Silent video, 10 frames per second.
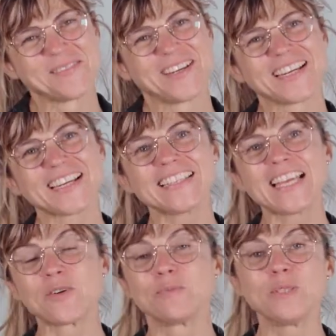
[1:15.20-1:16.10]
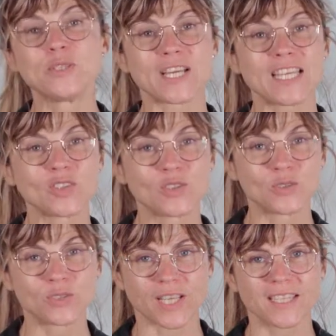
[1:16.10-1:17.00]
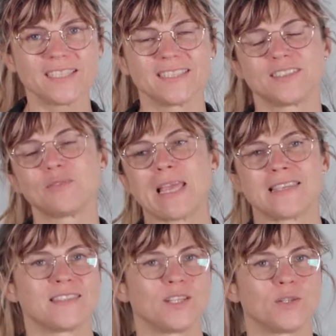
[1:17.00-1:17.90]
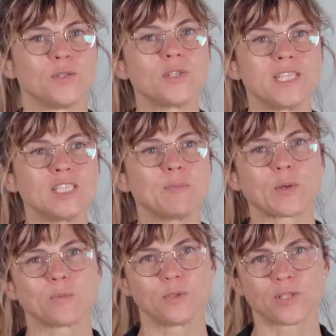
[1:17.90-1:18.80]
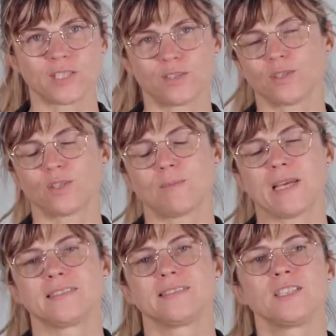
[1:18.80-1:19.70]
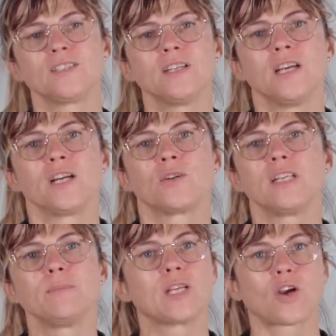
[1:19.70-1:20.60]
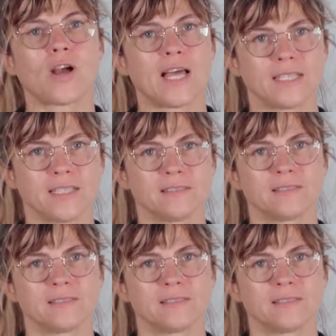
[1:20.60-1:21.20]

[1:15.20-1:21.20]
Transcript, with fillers: ma in realtà è un bioreattore domestico, è un kit per un bioreattore domestico con le microalghe.